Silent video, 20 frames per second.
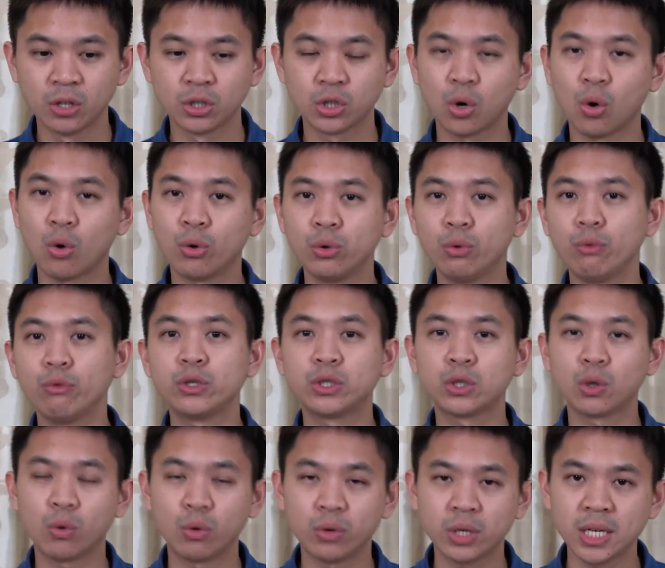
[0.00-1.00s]
โชว์นู่น
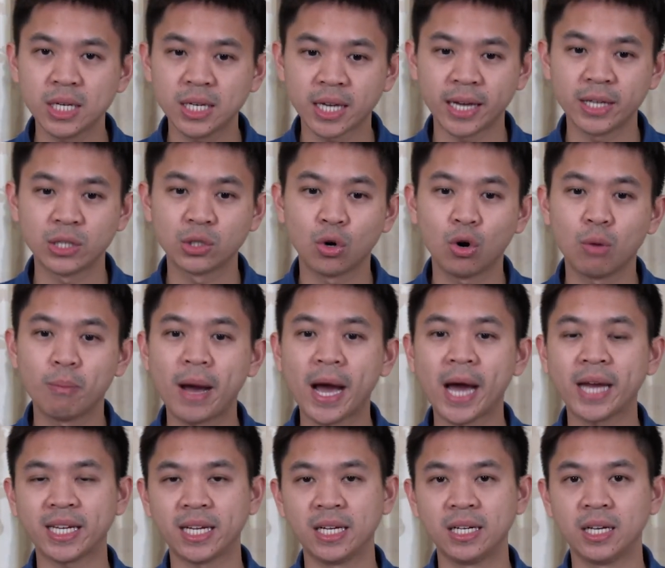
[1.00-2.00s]
โชว์นี่ใหญ่โชว์
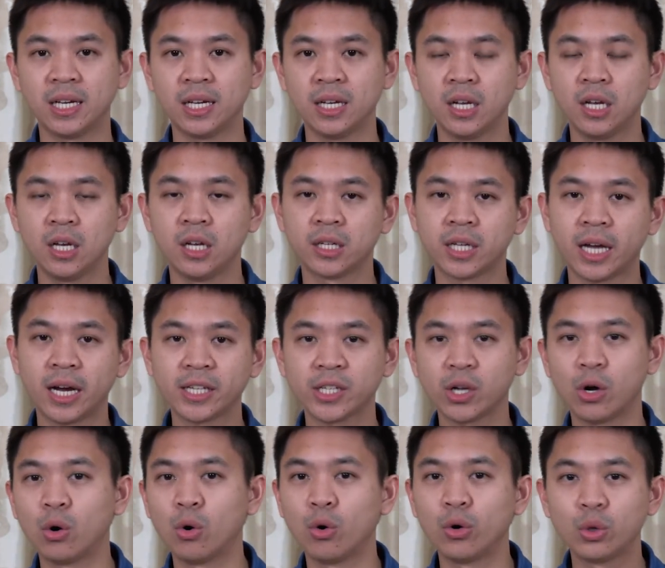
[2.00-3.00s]
บ้านใหญ่เลยทั้งส
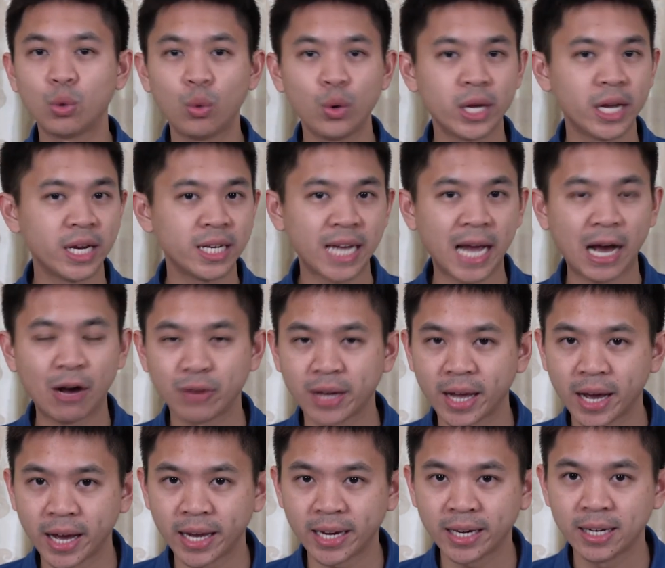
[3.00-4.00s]
องคนคุยกันยาว
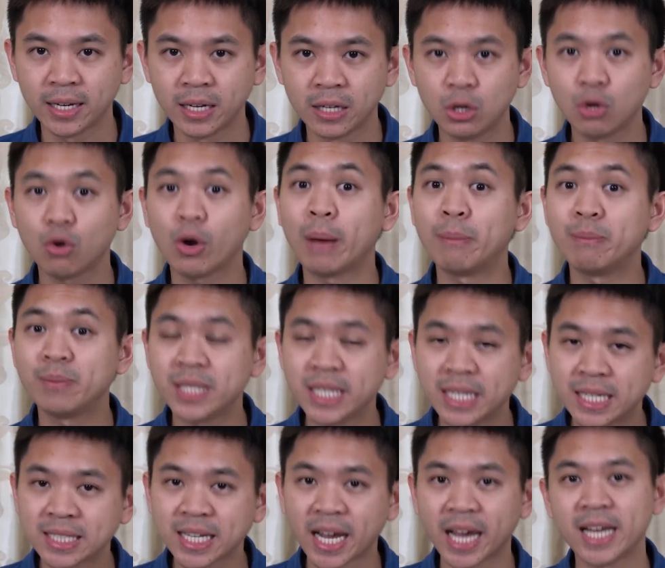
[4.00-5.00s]
นานด้วยความจริ
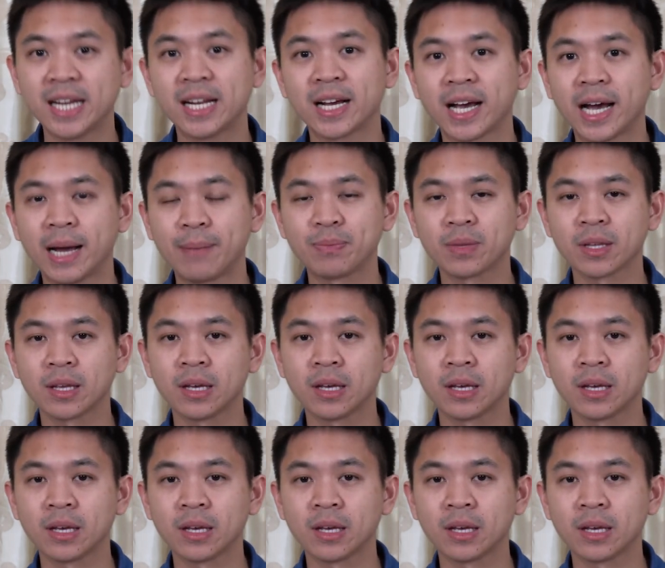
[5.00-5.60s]
งใจนะครับ